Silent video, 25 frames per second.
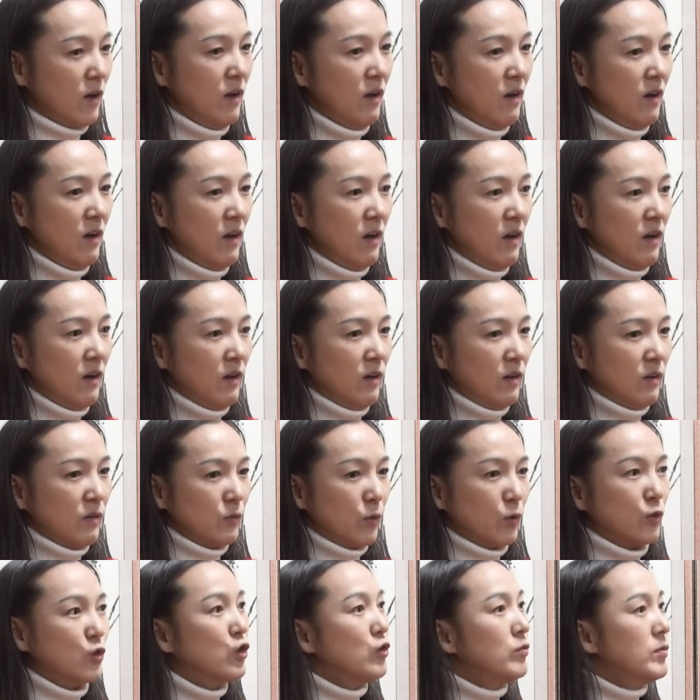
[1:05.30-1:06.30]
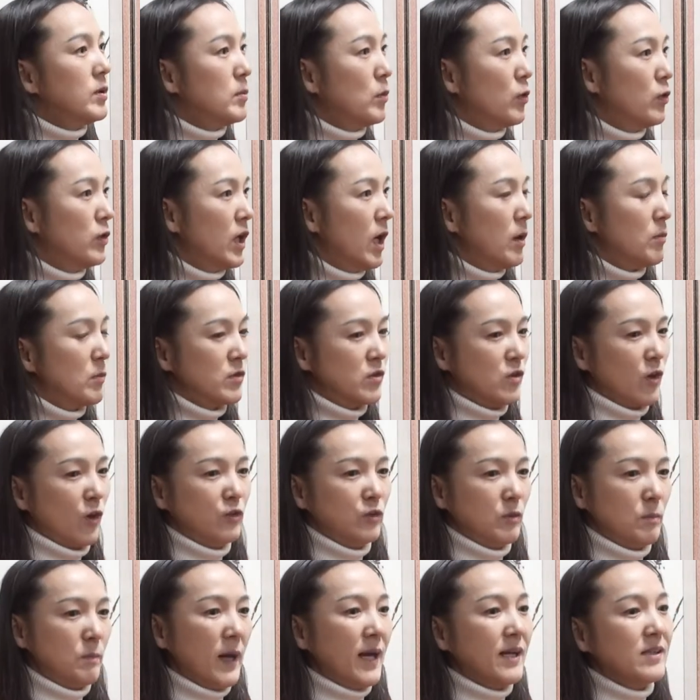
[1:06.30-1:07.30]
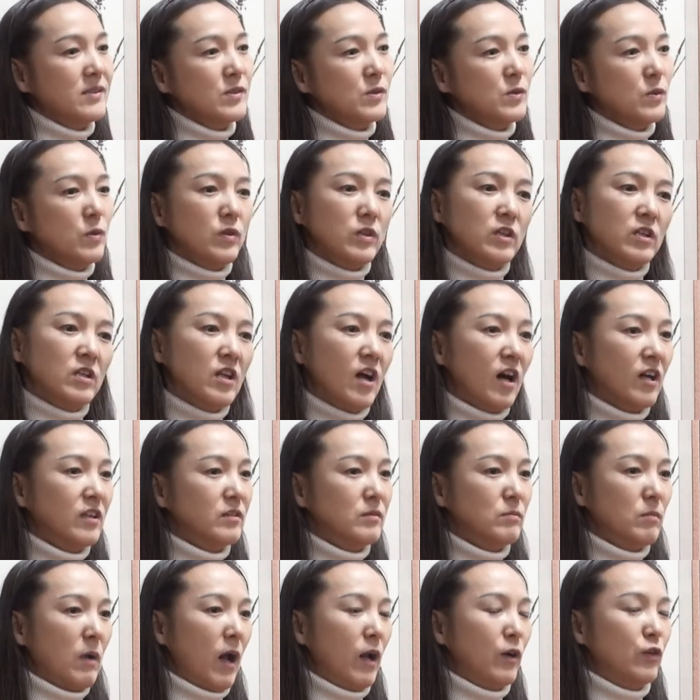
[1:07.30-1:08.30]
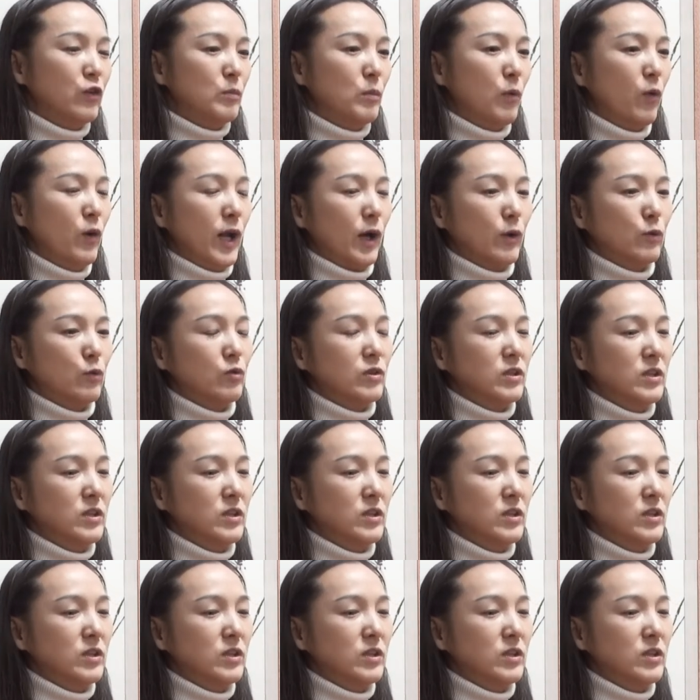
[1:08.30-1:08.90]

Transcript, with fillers: 아. 너 꿈이 뭐냐 면 저는 판소리라는 말도 몰랐고